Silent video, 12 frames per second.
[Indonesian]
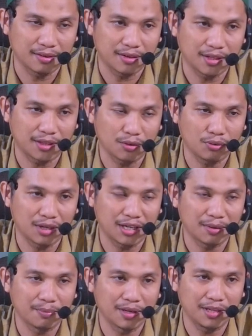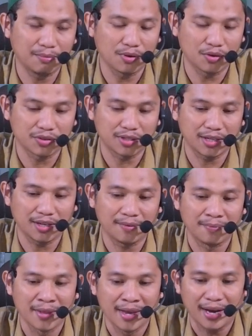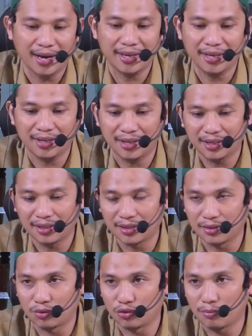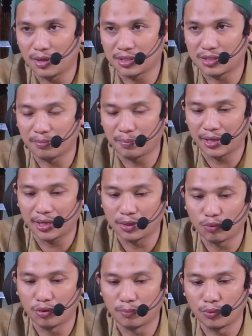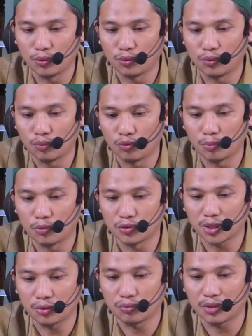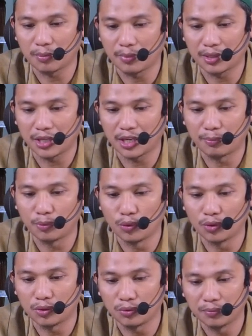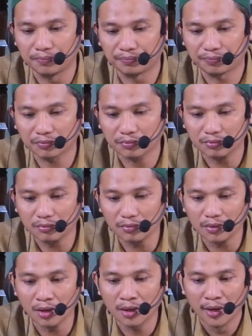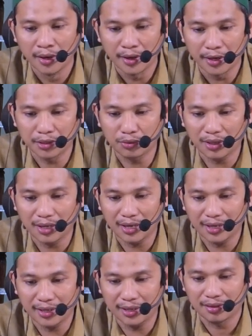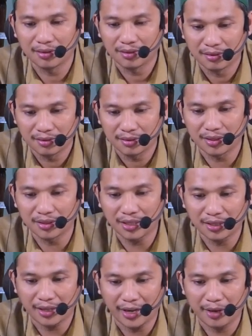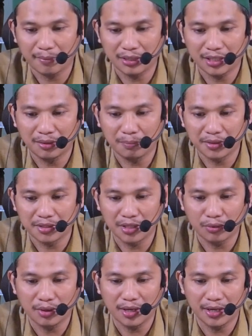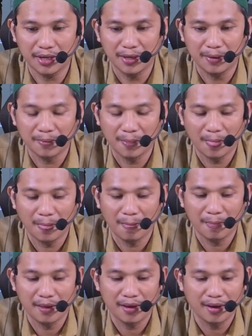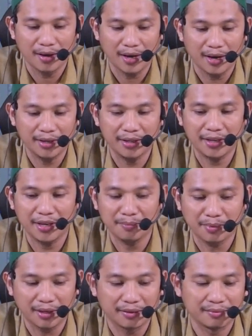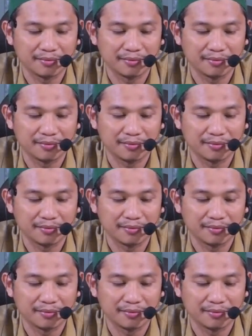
Kita ulang kembali bahwasanya ayat yang ke-17 sampai ke-20, 21 sampai 30 itu itu adalah ayat tentang kehebatan peristiwa hari hari kiamat.